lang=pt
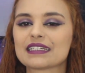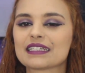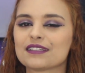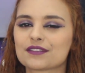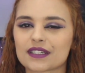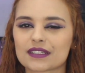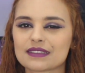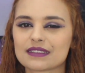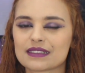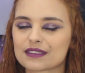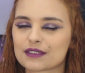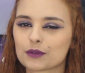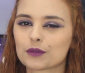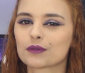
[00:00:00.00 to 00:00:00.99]
Isso quer
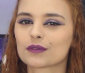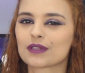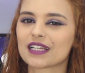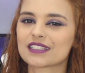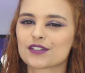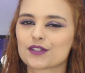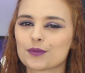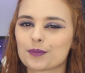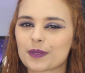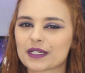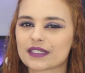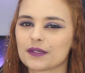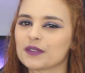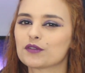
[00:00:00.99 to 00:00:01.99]
dizer que o ladino
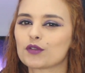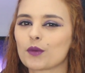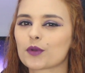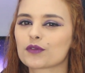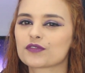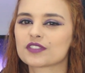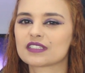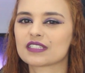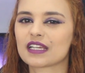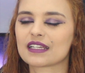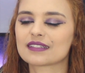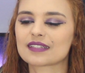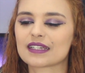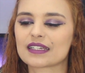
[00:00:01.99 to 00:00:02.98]
perdeu a sua
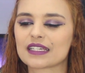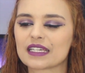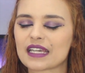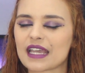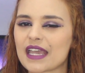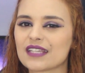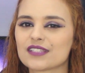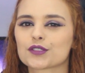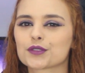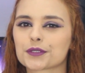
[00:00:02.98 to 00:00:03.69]
proficiência em hand